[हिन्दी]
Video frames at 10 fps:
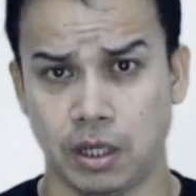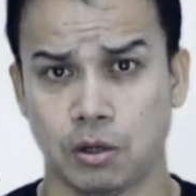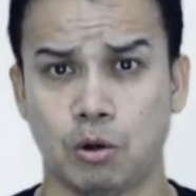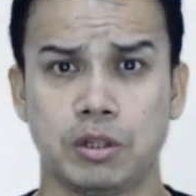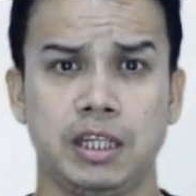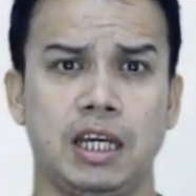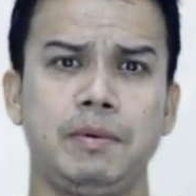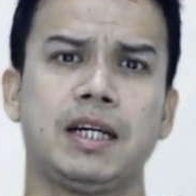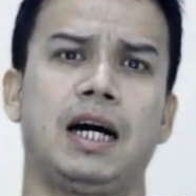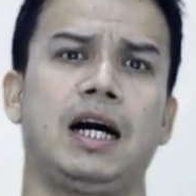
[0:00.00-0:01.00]
कोर्ट ने यह
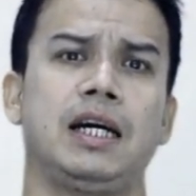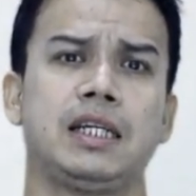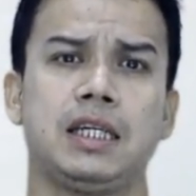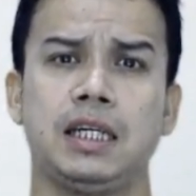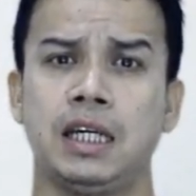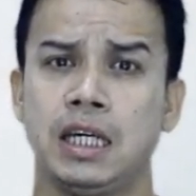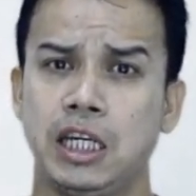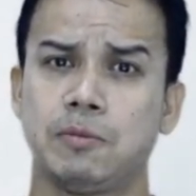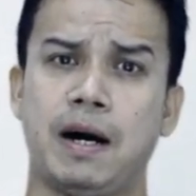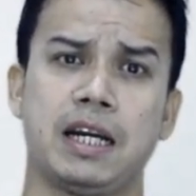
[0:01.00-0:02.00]
भी कहा है कि
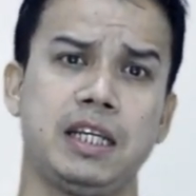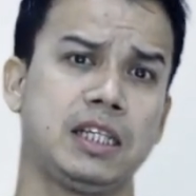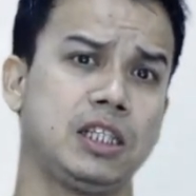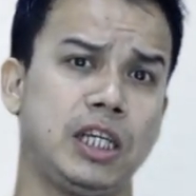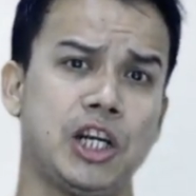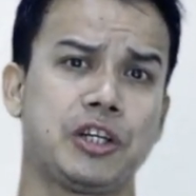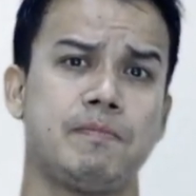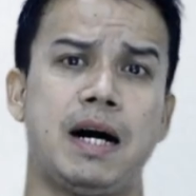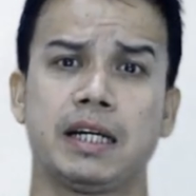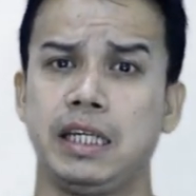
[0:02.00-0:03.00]
इस बहाने के देश के
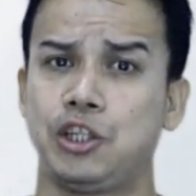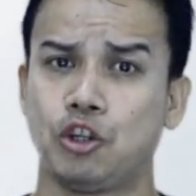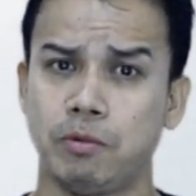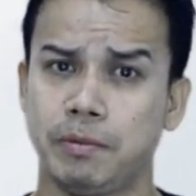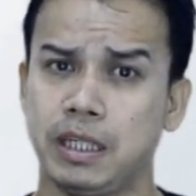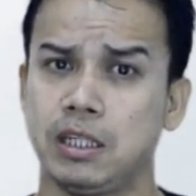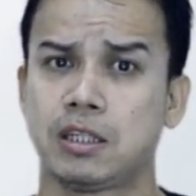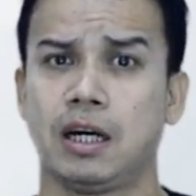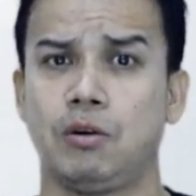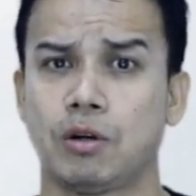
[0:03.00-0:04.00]
बाकी हिस्सों में भी
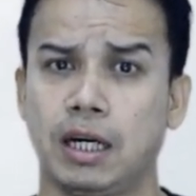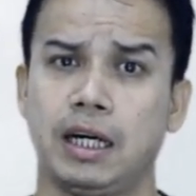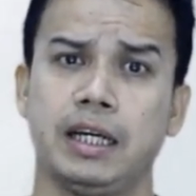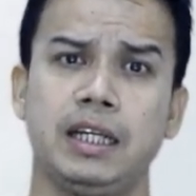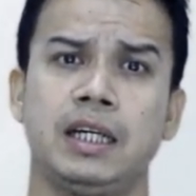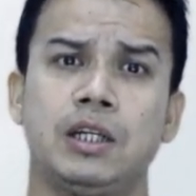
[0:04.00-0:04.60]
हिंसा हो रहा है